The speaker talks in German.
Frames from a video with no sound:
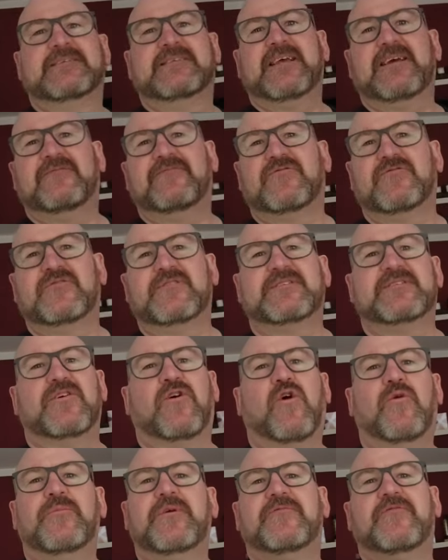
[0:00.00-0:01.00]
Servus,
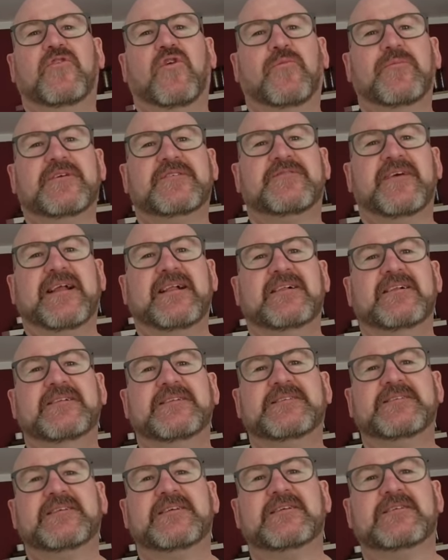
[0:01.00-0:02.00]
der Homie von Homies
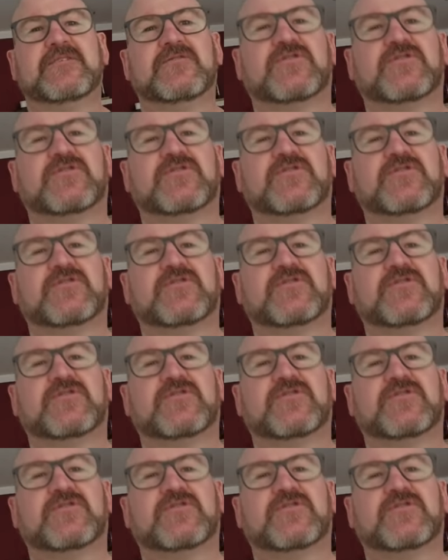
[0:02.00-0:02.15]
Welt.